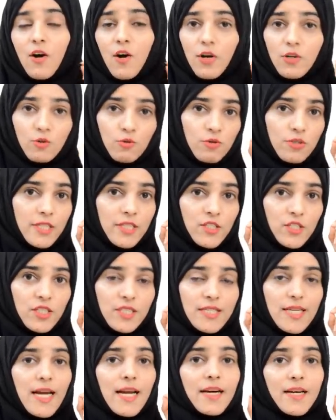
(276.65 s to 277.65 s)
और दूसरी
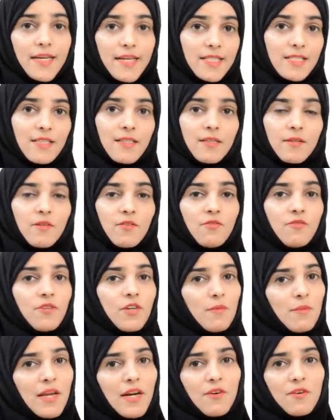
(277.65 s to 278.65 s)
चीज़ है रेज़र
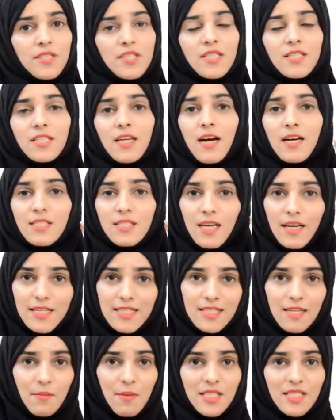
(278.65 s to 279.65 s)
फीमेल रेज़र आसानी
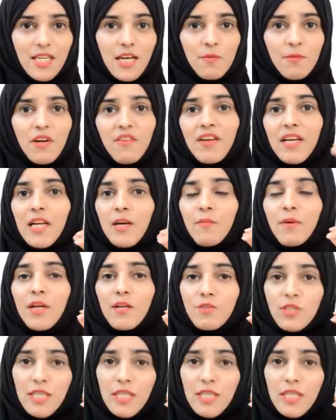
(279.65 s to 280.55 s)
से बाज़ार में अवेलेबल है